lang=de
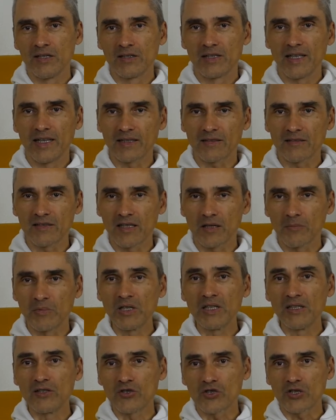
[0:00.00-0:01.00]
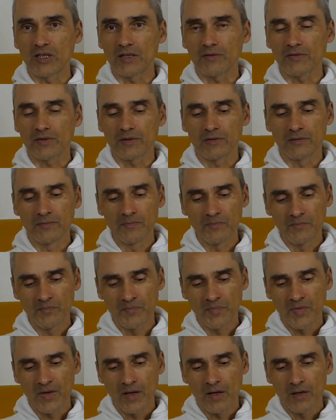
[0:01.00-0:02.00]
die ersten Termine stattfinden.
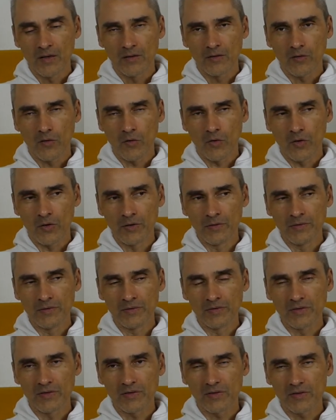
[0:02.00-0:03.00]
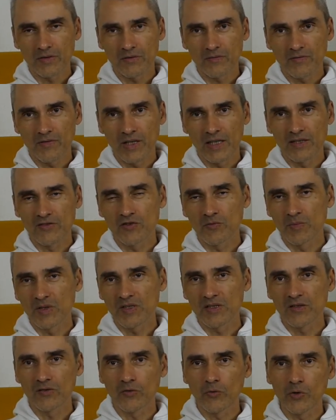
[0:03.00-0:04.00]
Und wenn es so ein
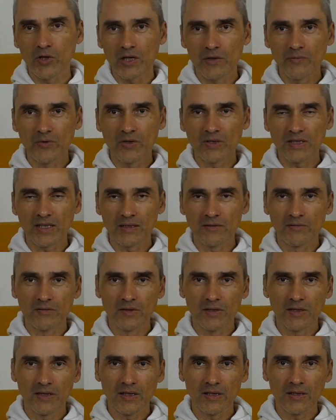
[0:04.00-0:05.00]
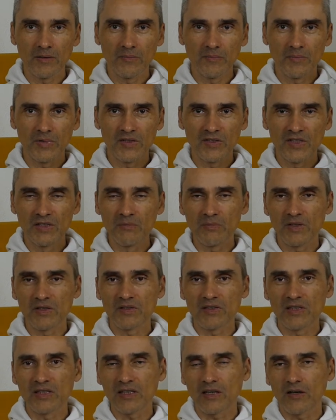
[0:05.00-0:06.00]
bisschen ruhiger wird, dann äh, besinnt man
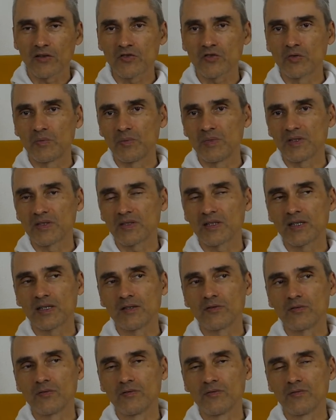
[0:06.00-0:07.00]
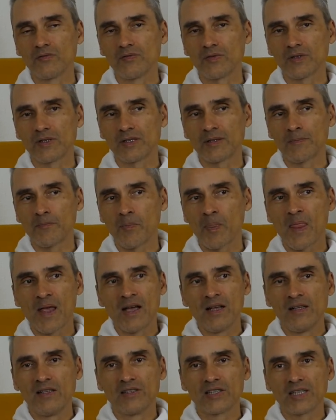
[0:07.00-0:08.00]
sich auch so ein bisschen. Und ähm,
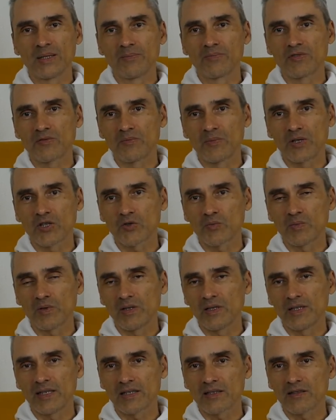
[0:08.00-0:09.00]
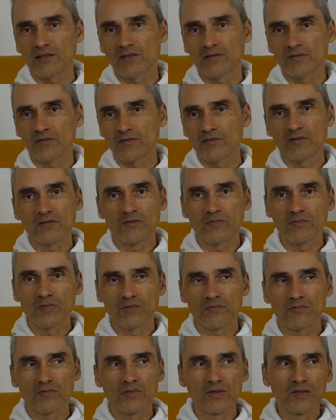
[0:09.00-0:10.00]
ich habe zum Beispiel jetzt in
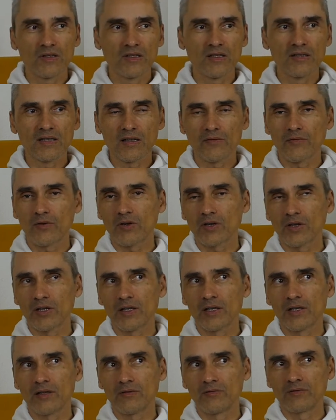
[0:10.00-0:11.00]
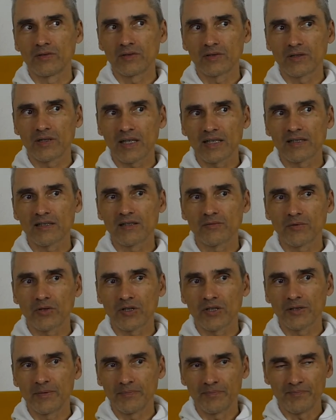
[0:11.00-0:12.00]
dieser Woche und letzte
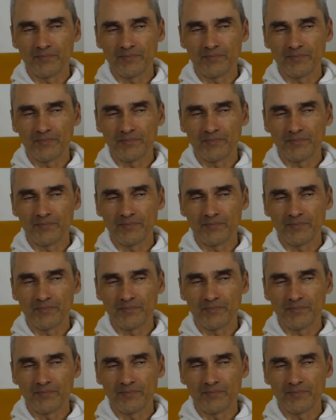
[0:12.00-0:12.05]
Woche